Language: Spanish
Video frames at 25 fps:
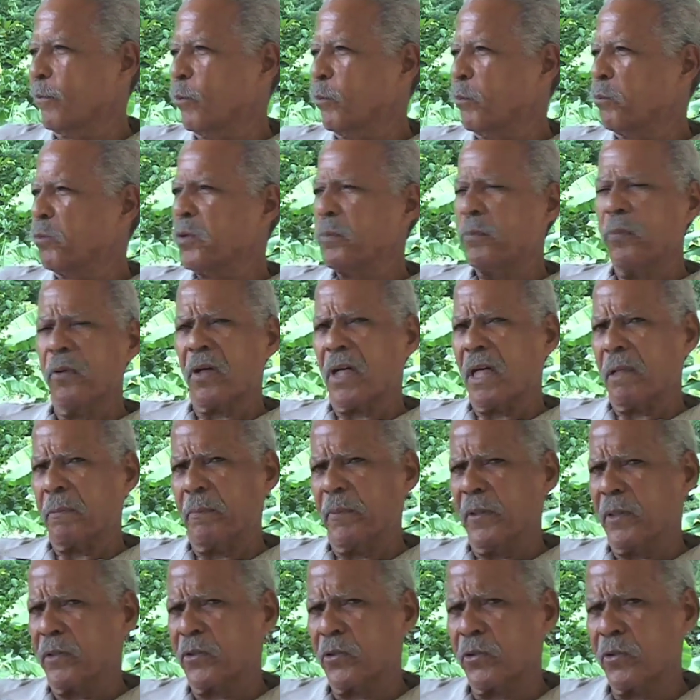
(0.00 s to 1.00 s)
muy pocas
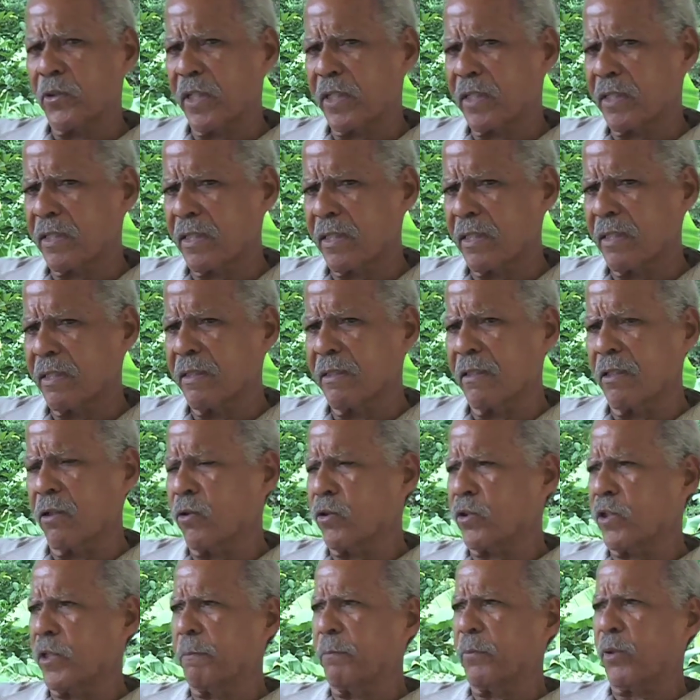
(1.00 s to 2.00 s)
personas de
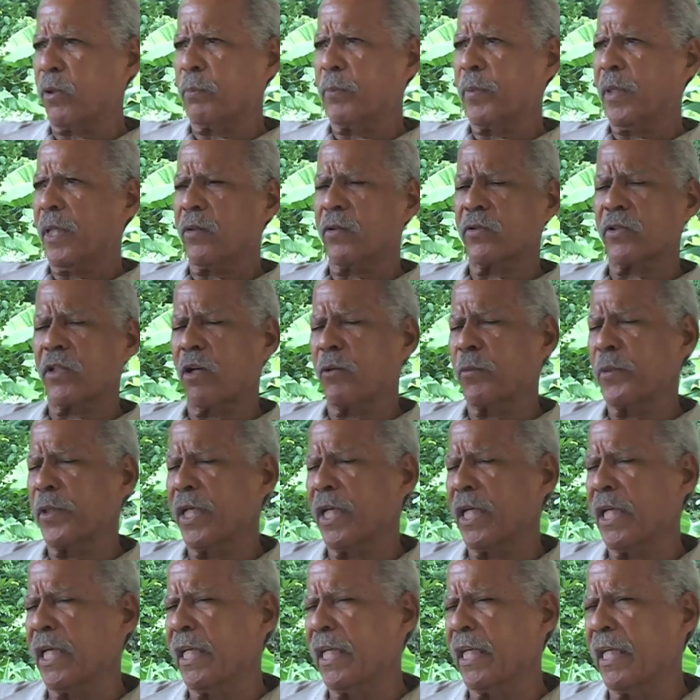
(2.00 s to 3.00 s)
los expropiados
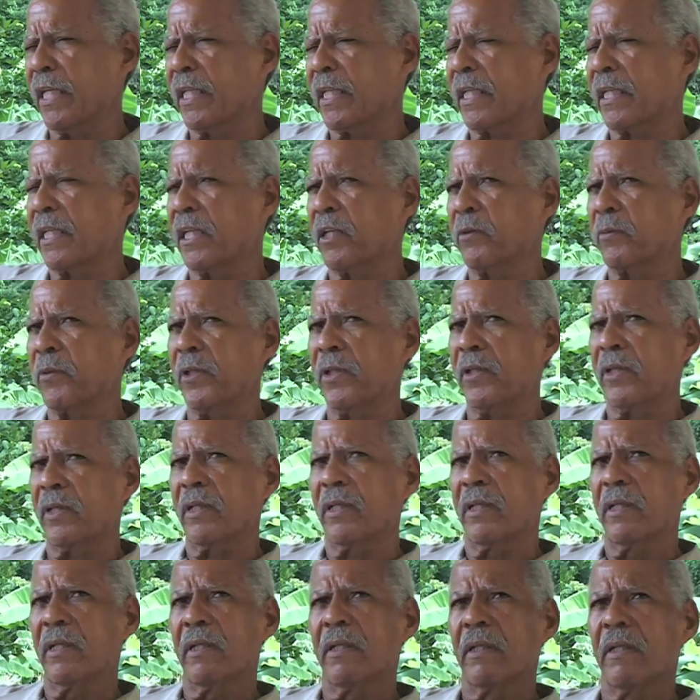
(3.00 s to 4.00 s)
sabían leer y escribir
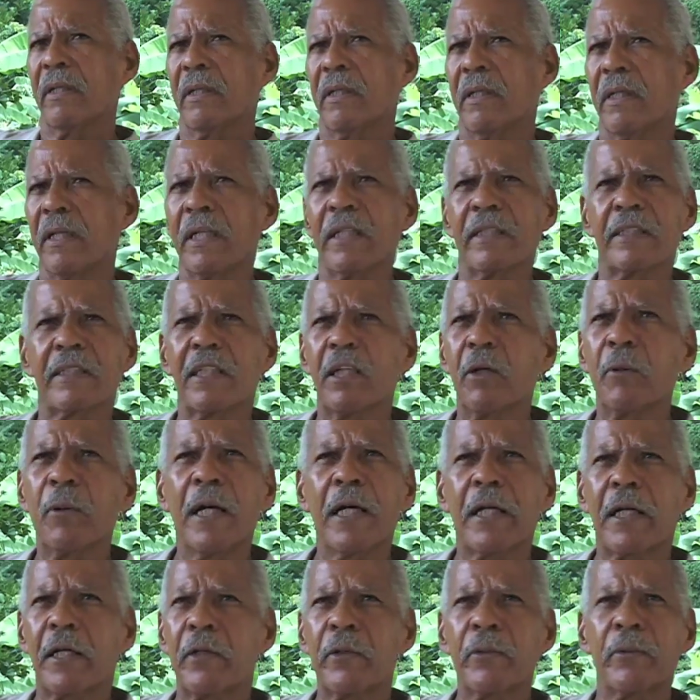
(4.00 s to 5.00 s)
en este
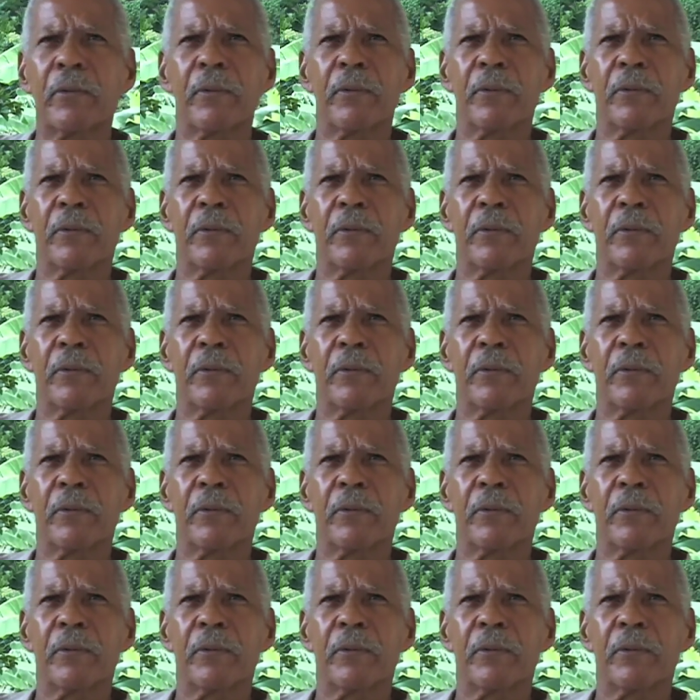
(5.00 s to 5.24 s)
barrio.